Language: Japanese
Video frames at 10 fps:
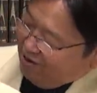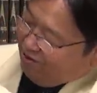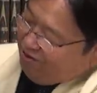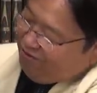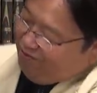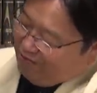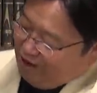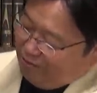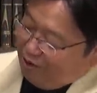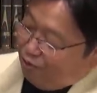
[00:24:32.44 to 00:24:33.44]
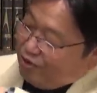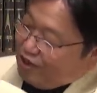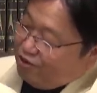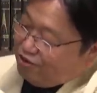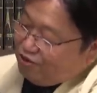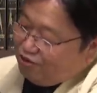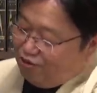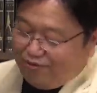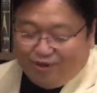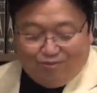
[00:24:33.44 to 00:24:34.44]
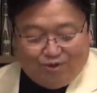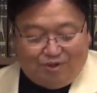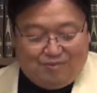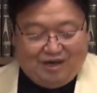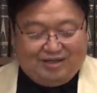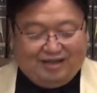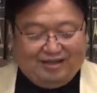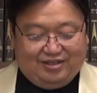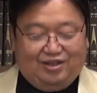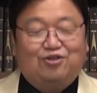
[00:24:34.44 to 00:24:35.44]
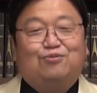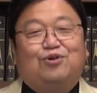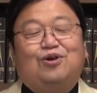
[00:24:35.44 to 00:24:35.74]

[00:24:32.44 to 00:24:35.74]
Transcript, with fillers: この、まあ、まあ、こんだけの種類のフィルム持って回ったんですけども、